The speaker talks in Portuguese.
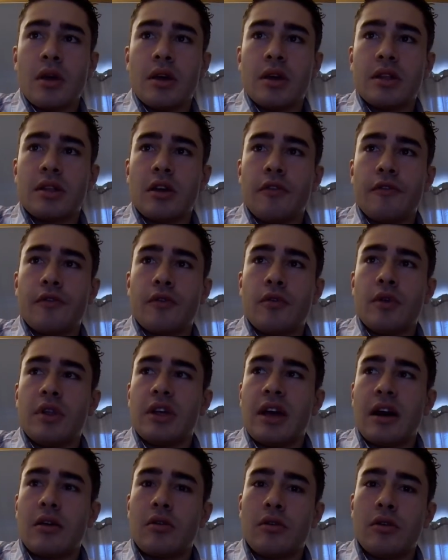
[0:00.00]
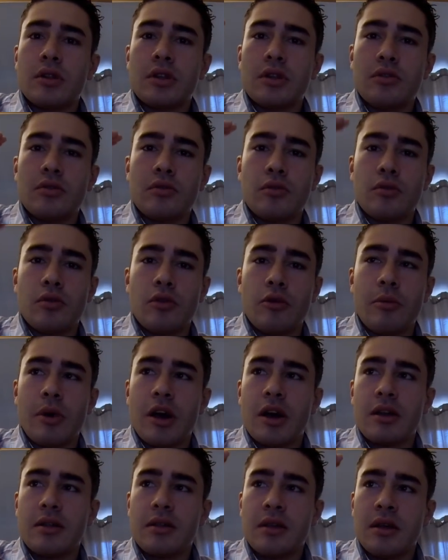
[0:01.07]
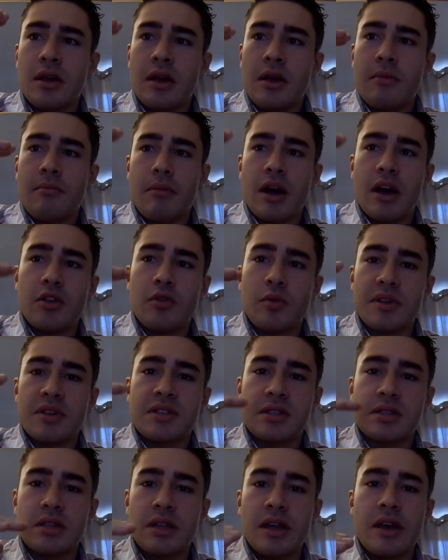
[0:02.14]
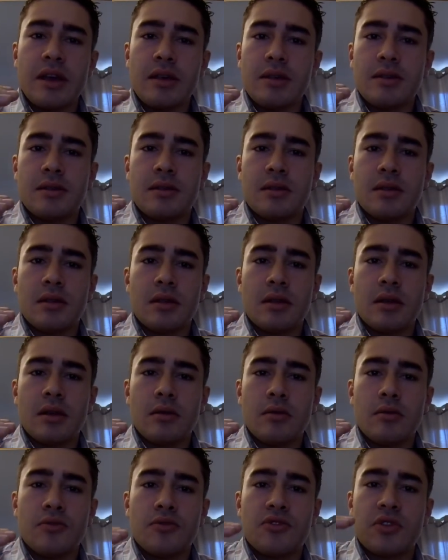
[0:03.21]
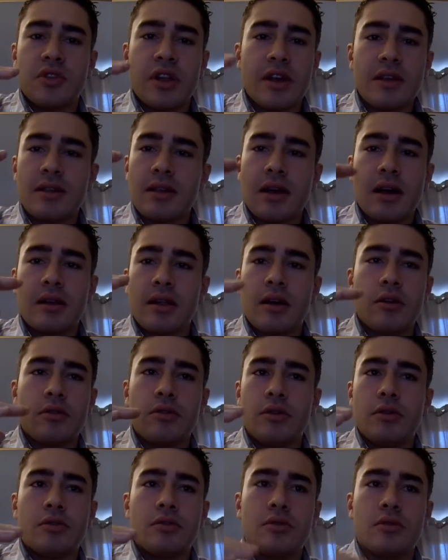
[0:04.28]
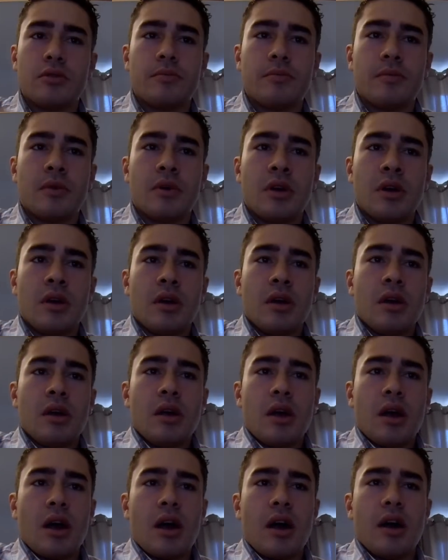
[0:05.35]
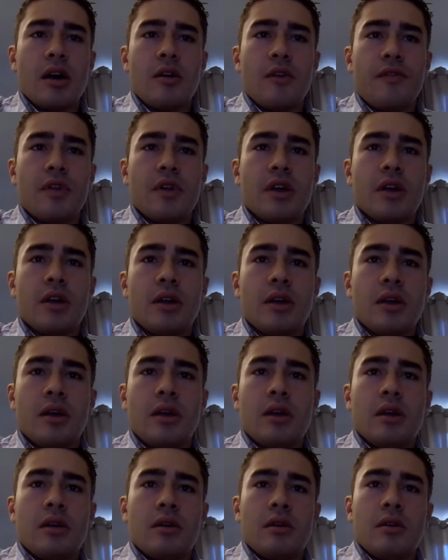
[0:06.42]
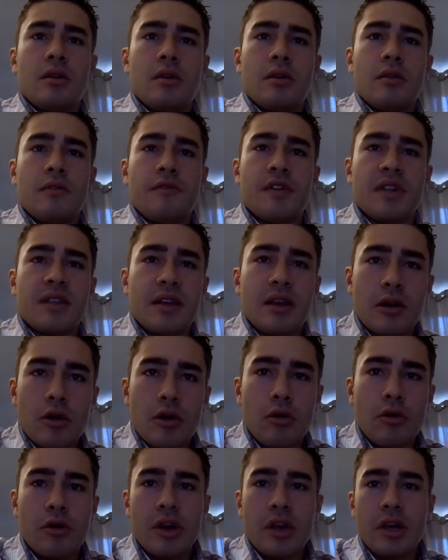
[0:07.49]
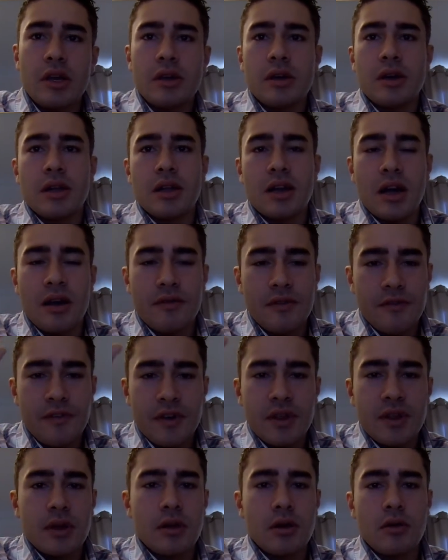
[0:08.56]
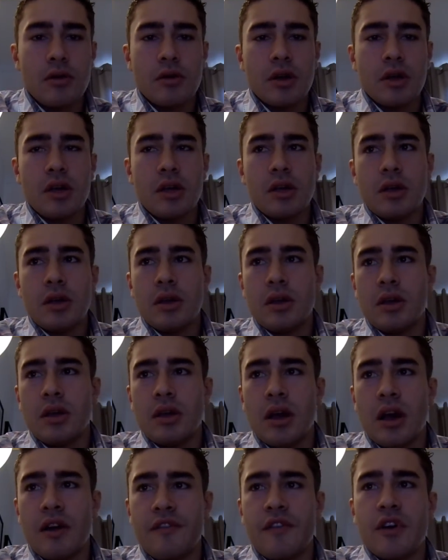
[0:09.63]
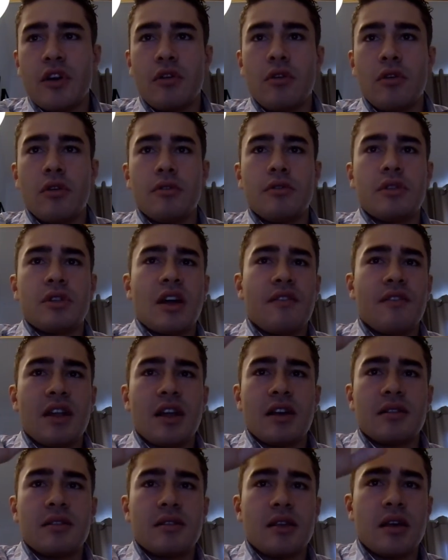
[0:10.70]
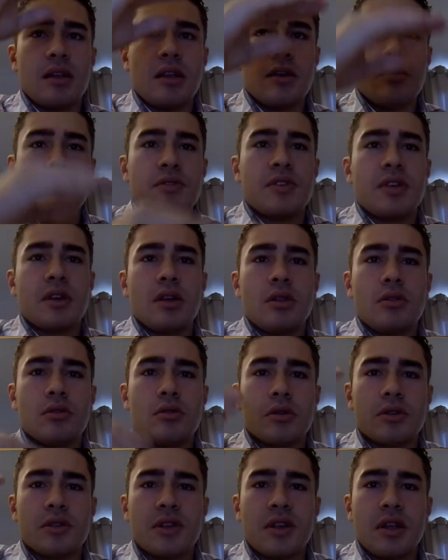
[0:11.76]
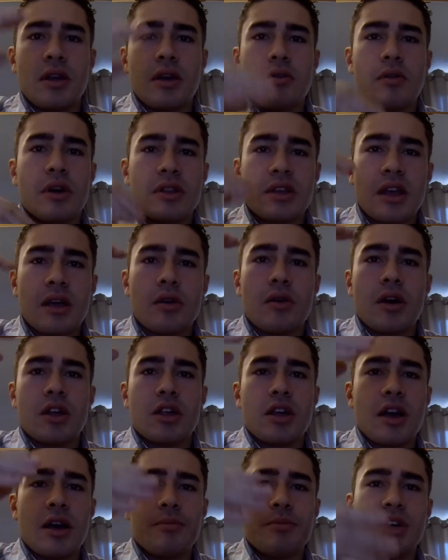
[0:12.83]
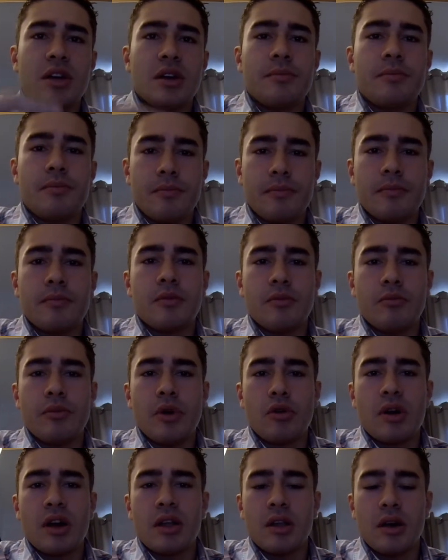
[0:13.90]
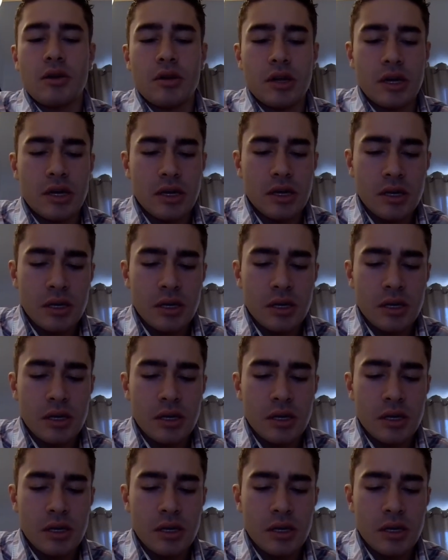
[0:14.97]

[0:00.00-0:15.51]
Então ficou ali a conta do Google mais mais umas três, uns três canal do YouTube. Aí eu falei, fazer login, clicava em fazer login, Rafael Londres tava lá, sem nenhum seguidor, sem nenhum, até que eu achei a minha, o meu canal, né?